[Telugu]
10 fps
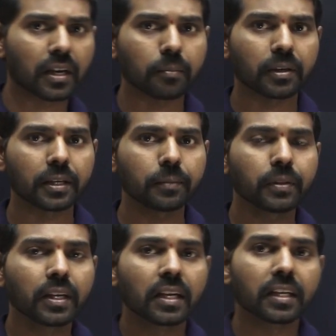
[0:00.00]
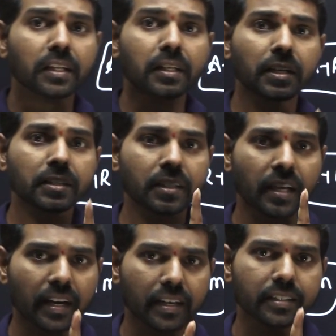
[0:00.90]
కాబట్టి ఇంట్రెస్ట్
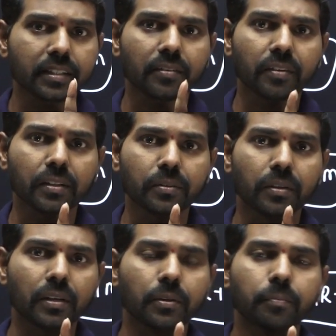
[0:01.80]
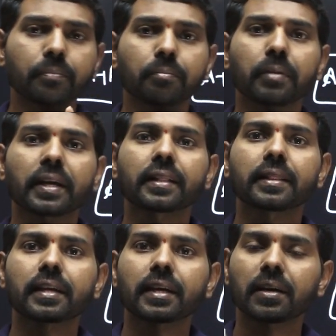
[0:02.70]
క్యాండిడేట్స్ ఎవరైతే ఉన్నారో
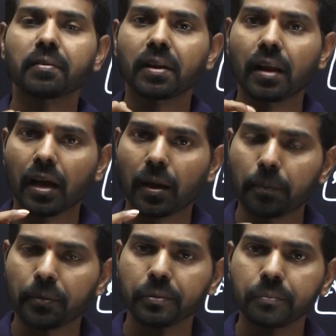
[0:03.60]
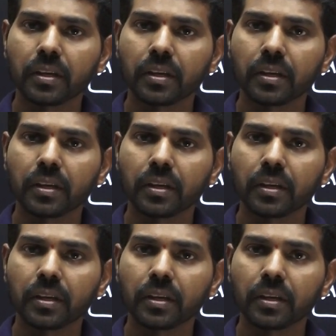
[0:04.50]
మహేందర్ అగర్వాల్ యాప్ను